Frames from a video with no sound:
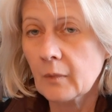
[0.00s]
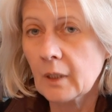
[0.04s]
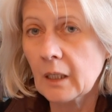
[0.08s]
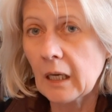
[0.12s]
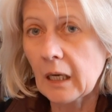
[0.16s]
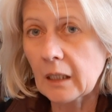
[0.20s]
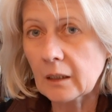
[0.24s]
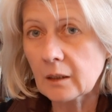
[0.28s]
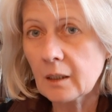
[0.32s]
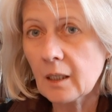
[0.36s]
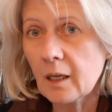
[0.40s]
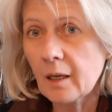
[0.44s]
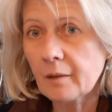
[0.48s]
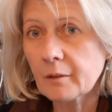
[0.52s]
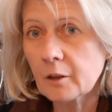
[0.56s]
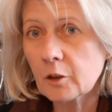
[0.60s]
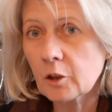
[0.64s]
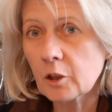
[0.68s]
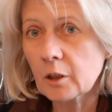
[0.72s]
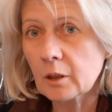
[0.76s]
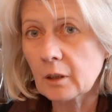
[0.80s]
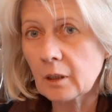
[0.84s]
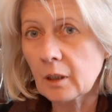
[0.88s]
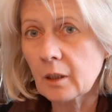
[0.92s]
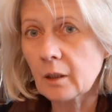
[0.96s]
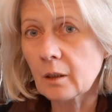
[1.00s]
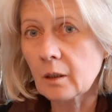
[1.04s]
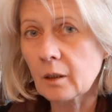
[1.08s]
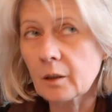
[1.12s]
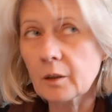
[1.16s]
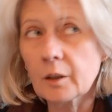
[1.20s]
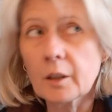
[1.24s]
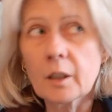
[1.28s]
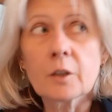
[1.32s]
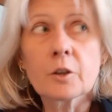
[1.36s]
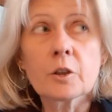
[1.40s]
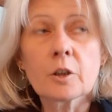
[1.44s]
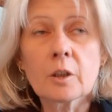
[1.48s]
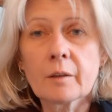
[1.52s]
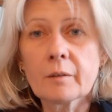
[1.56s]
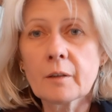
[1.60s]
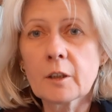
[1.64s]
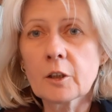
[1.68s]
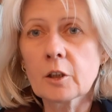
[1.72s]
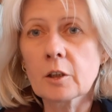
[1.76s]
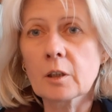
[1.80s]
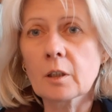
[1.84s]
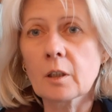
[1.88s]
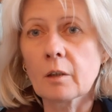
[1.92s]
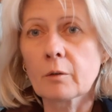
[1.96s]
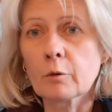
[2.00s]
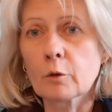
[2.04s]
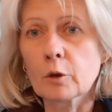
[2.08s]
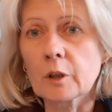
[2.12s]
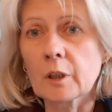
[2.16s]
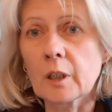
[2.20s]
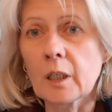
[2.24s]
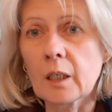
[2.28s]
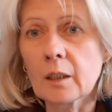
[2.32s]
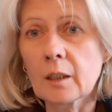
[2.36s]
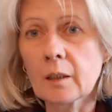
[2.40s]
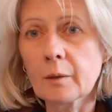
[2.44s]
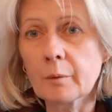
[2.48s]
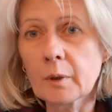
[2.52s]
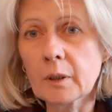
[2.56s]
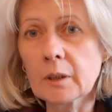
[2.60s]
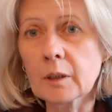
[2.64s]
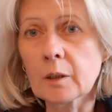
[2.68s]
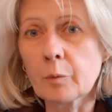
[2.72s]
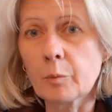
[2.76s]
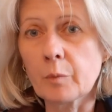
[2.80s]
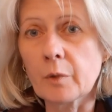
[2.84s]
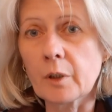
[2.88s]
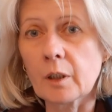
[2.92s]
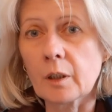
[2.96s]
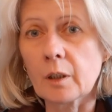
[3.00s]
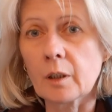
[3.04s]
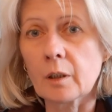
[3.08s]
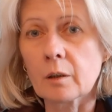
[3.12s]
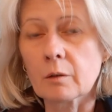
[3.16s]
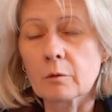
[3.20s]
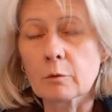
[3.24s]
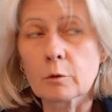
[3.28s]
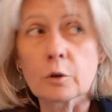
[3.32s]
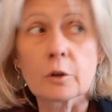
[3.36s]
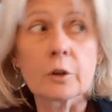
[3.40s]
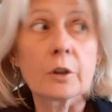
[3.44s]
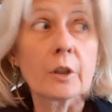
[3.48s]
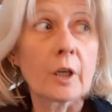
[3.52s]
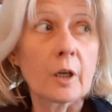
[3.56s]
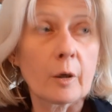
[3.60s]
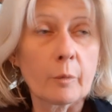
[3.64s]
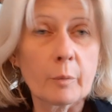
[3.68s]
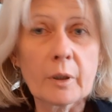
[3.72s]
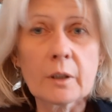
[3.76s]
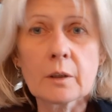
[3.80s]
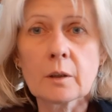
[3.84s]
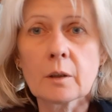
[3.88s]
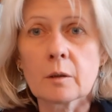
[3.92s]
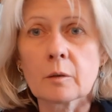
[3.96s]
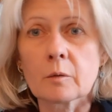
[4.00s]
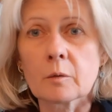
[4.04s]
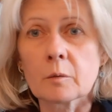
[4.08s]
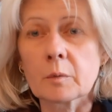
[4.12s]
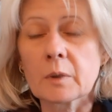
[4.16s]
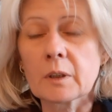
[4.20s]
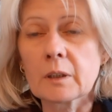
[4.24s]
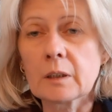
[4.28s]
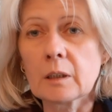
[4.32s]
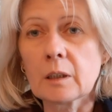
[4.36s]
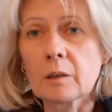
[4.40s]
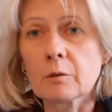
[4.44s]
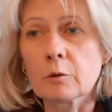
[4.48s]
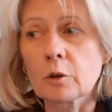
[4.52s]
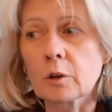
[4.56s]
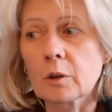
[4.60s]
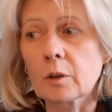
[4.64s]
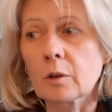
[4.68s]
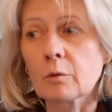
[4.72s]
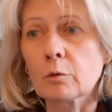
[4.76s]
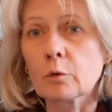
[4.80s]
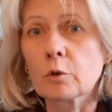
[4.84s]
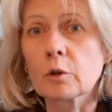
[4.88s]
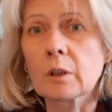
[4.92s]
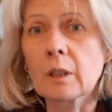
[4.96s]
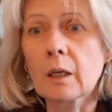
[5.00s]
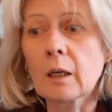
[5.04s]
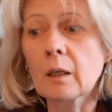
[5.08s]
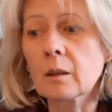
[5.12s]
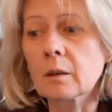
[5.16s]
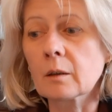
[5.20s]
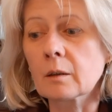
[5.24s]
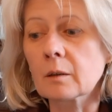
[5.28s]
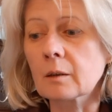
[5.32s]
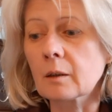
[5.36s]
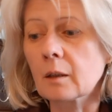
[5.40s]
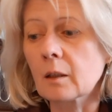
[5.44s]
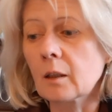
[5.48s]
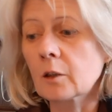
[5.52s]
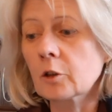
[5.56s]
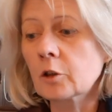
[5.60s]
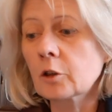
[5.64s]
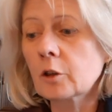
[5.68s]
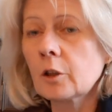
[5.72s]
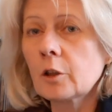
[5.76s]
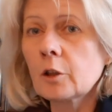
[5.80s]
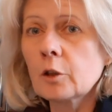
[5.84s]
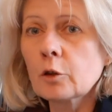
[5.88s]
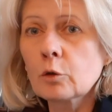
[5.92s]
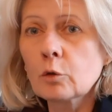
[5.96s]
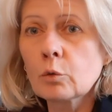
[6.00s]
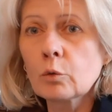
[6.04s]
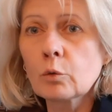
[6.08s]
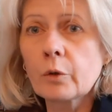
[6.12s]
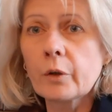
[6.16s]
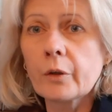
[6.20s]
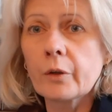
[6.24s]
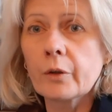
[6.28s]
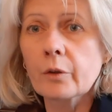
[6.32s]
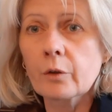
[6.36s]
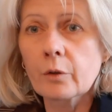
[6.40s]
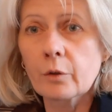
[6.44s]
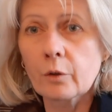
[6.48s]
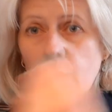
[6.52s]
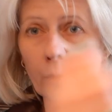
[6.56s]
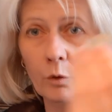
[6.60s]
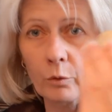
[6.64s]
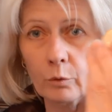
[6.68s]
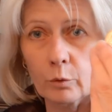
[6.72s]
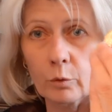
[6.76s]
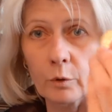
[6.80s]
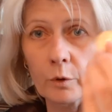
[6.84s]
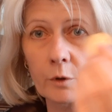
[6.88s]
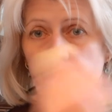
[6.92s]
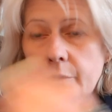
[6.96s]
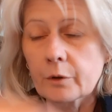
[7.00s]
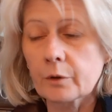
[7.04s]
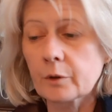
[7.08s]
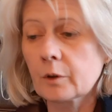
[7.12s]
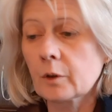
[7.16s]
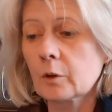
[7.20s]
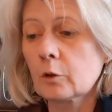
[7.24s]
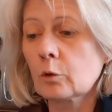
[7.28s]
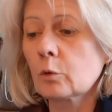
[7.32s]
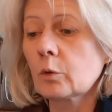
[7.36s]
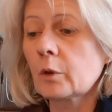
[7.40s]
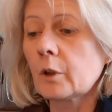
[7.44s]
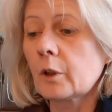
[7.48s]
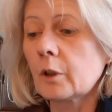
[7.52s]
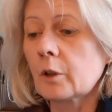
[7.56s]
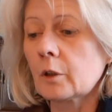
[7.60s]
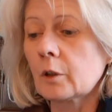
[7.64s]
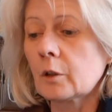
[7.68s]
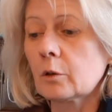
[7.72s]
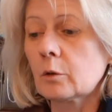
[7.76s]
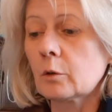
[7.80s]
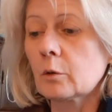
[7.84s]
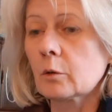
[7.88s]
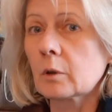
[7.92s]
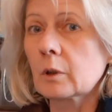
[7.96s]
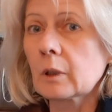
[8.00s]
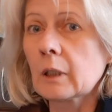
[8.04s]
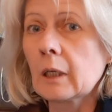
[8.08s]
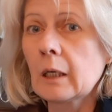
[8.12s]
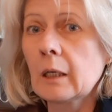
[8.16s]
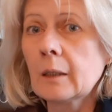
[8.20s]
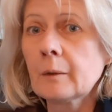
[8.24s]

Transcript: О славе же не, не о человеческой, вот, не об этом мире, вот не об этом, где вот эта вот драка за каждый тугрик, э, вот, э, за тугрик идет.